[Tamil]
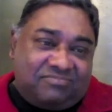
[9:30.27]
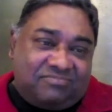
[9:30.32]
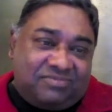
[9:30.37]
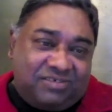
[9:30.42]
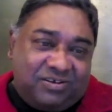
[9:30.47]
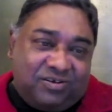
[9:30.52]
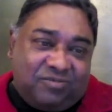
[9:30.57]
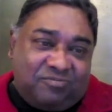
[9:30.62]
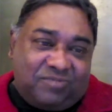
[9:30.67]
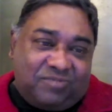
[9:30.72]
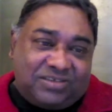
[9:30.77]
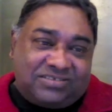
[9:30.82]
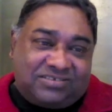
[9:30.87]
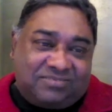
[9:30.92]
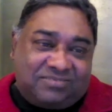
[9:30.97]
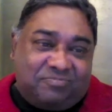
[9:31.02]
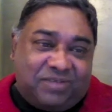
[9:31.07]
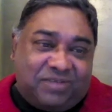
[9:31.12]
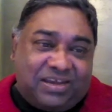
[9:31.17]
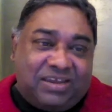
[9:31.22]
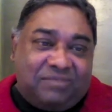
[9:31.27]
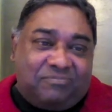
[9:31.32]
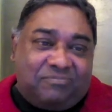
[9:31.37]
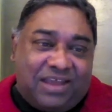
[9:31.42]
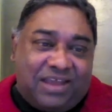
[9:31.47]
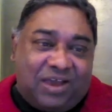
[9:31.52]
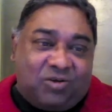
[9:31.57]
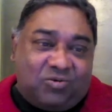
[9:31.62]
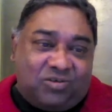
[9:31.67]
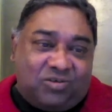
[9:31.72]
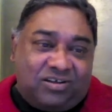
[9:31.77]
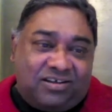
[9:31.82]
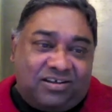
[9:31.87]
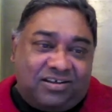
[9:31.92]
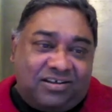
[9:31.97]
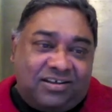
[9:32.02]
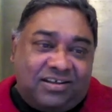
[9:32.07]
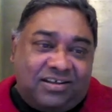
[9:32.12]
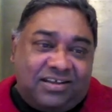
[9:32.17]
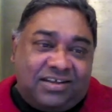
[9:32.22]
இன்னும் மஸ்ட் பிரிங் இம் டவுன்
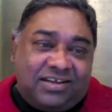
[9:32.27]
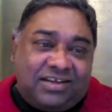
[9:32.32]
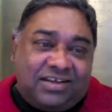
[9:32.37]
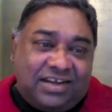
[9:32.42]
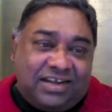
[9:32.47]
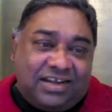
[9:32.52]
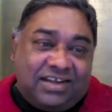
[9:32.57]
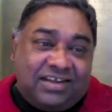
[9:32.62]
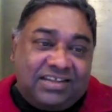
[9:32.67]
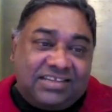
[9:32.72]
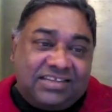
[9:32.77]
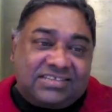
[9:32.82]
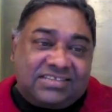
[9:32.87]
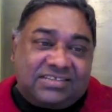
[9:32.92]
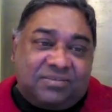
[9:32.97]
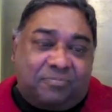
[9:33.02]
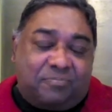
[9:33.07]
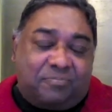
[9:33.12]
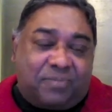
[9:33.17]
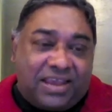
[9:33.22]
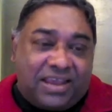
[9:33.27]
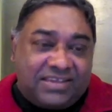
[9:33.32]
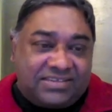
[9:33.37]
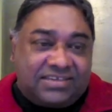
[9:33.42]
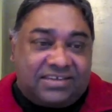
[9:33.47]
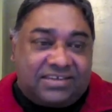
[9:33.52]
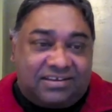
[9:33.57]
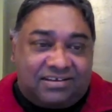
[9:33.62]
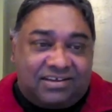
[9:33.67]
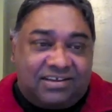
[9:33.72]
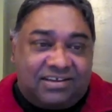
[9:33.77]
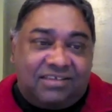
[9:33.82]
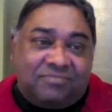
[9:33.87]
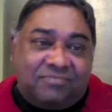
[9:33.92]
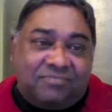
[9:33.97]
அண்ட் சர்ப்ரைசிங்லி